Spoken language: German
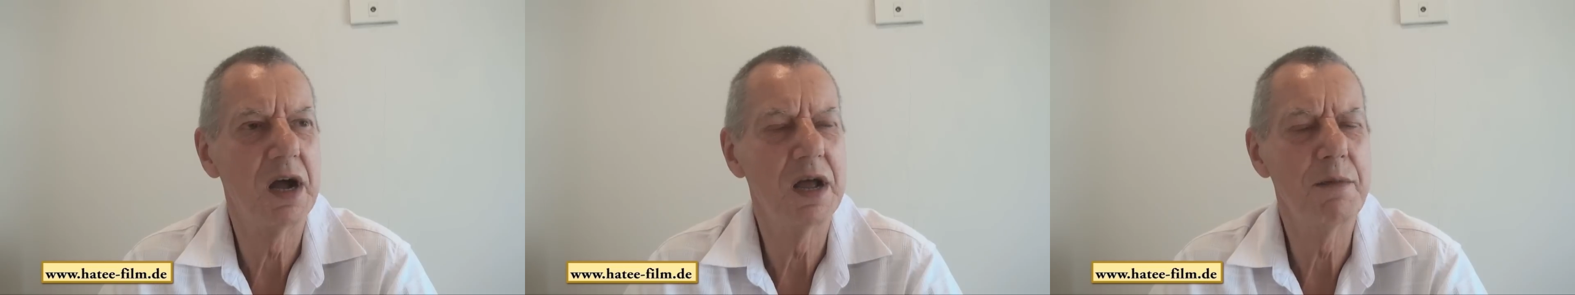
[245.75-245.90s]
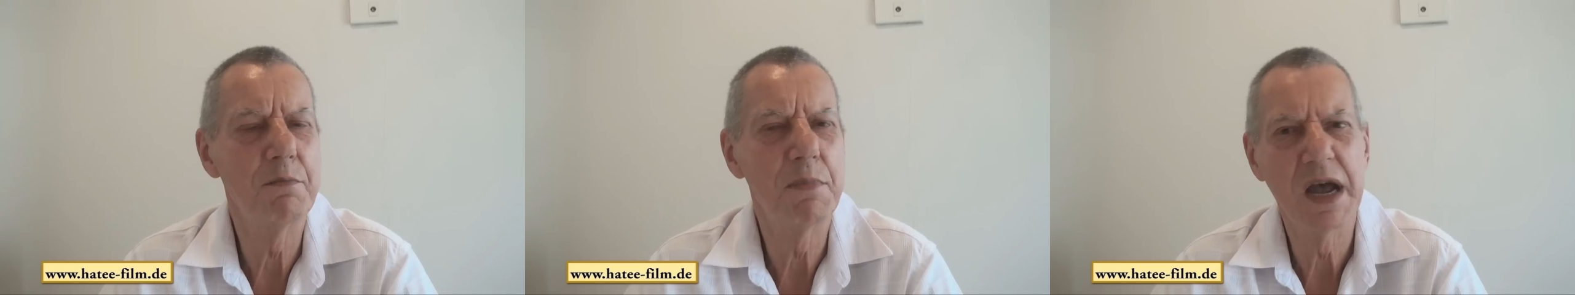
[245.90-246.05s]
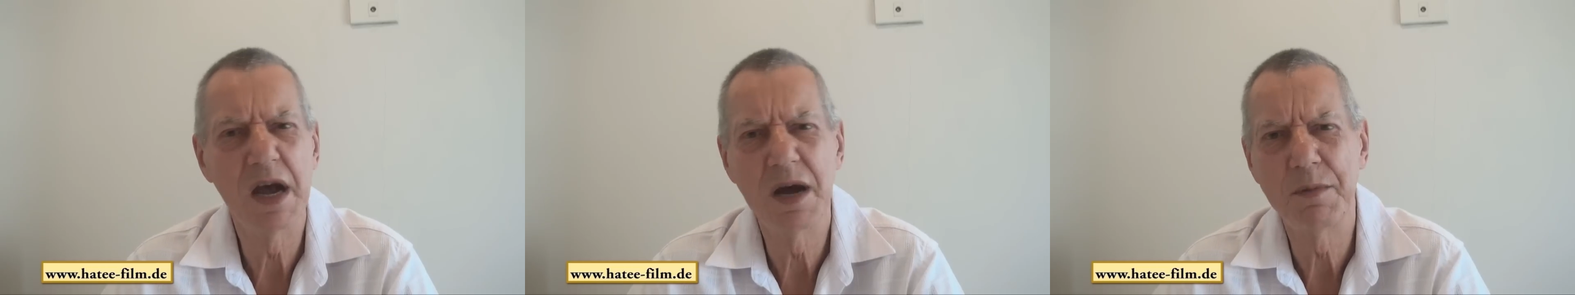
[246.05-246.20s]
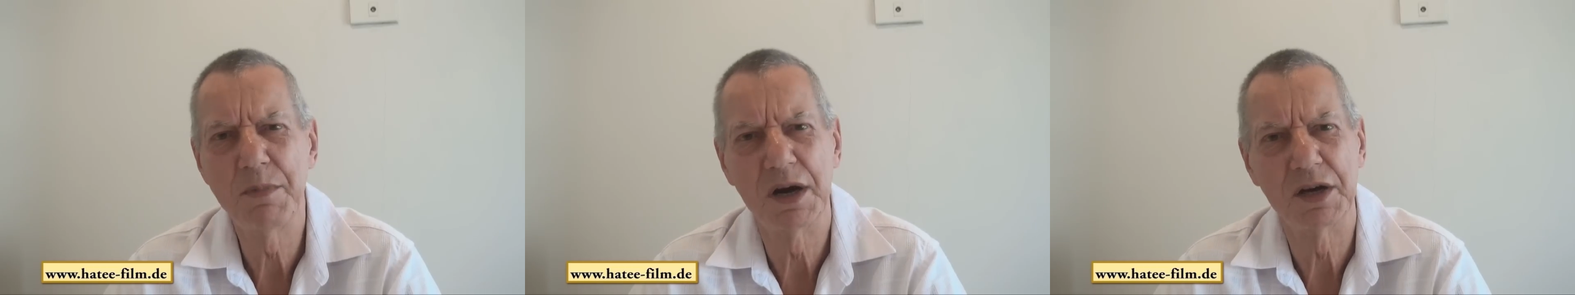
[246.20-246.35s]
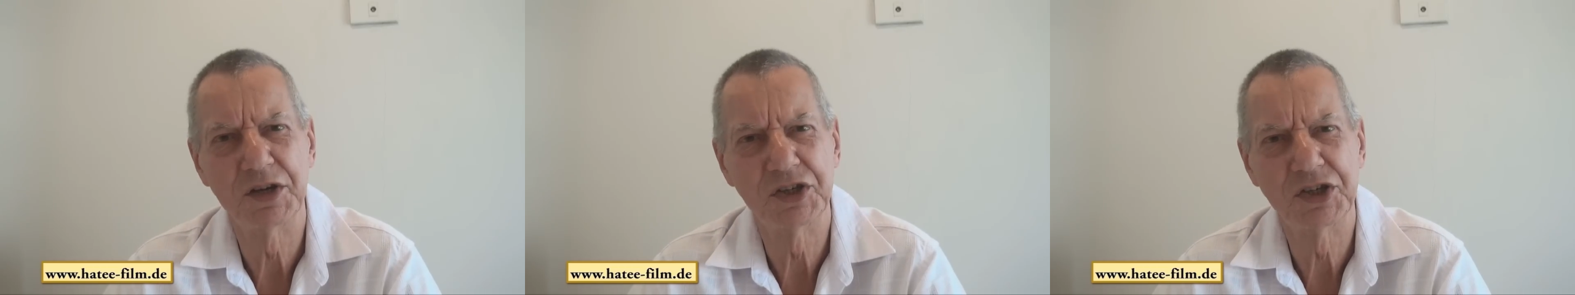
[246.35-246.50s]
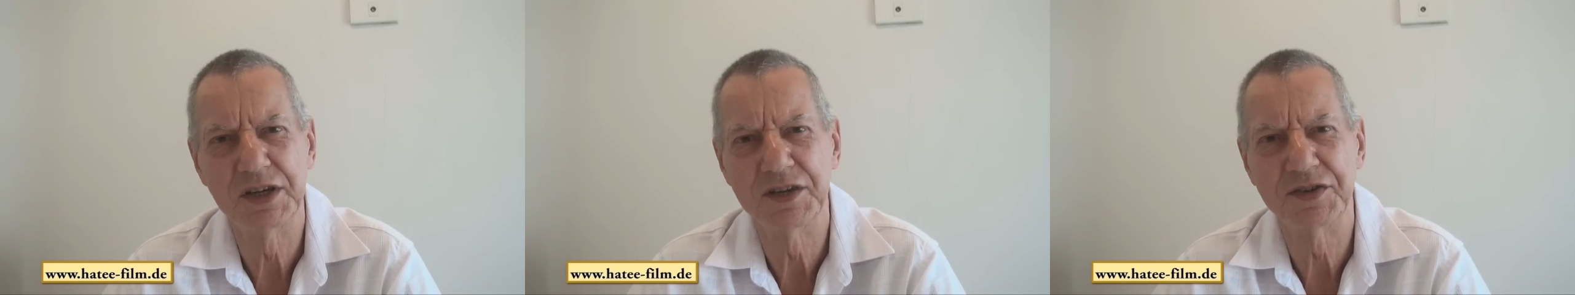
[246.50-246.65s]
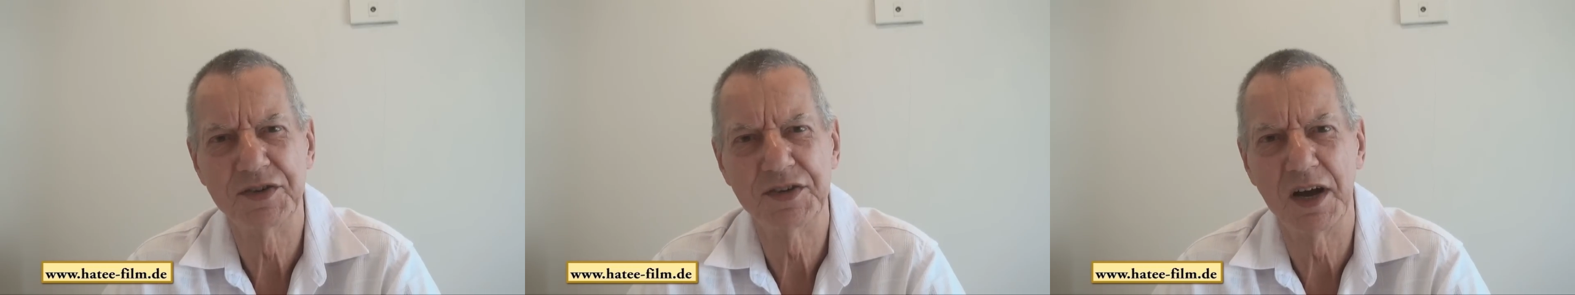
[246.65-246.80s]
einem
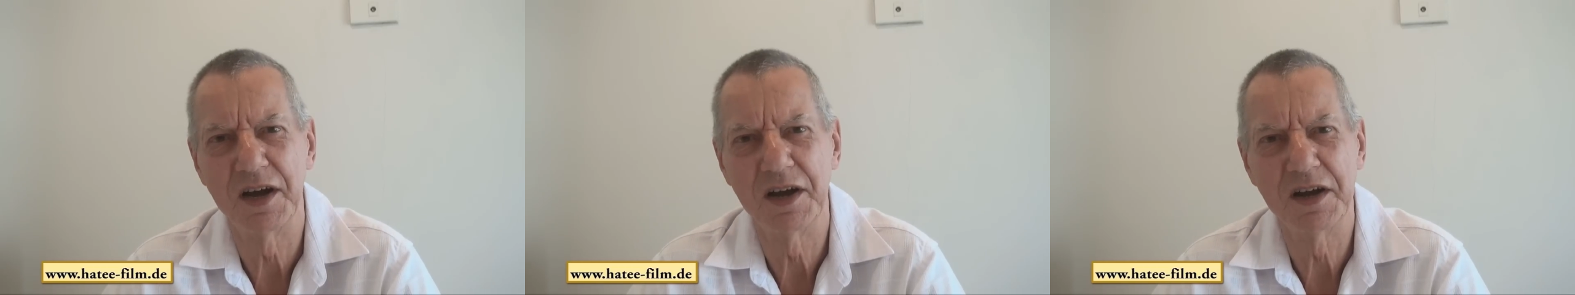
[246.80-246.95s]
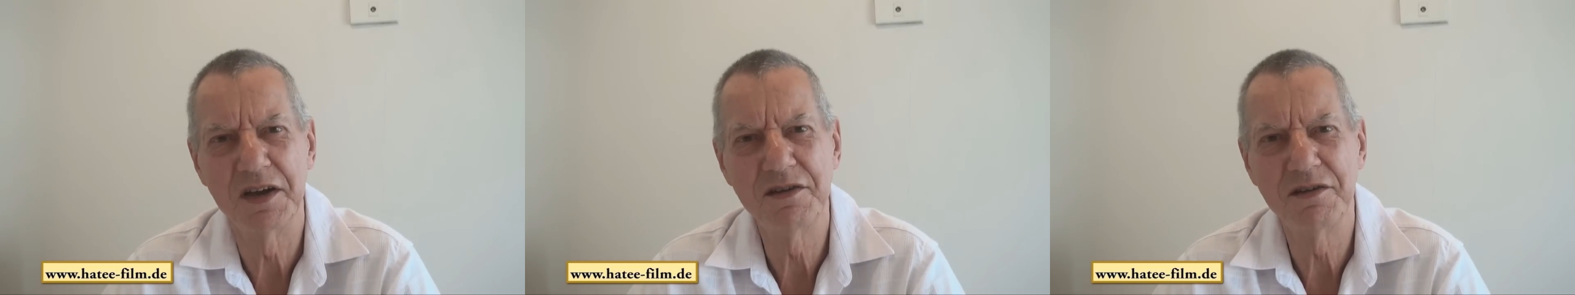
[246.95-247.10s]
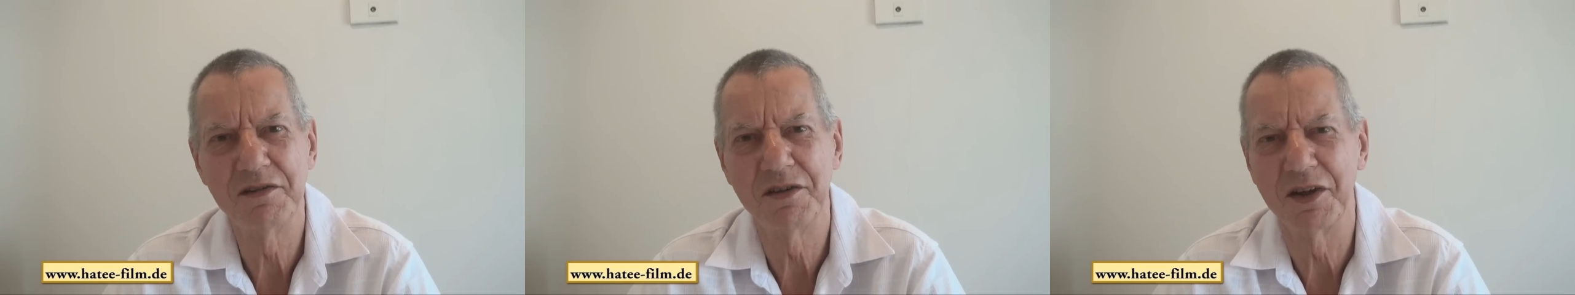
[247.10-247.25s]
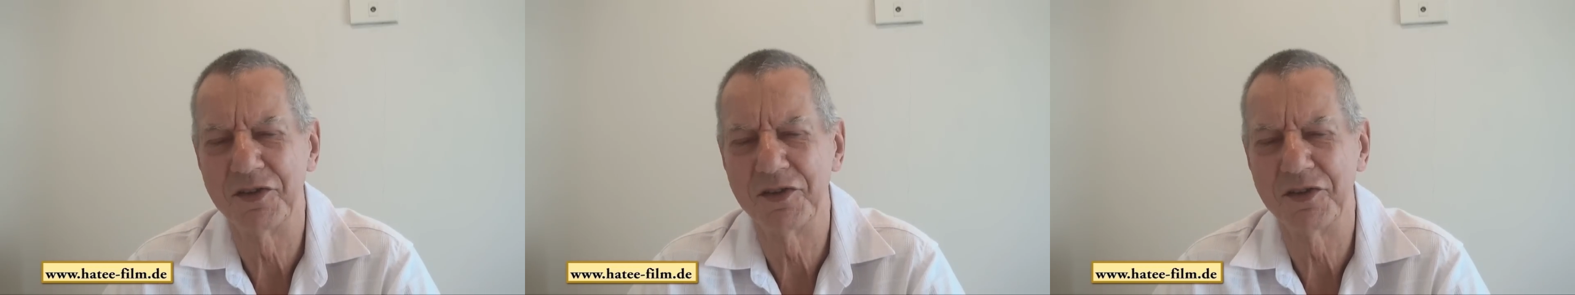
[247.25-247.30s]
Airbrush-Design.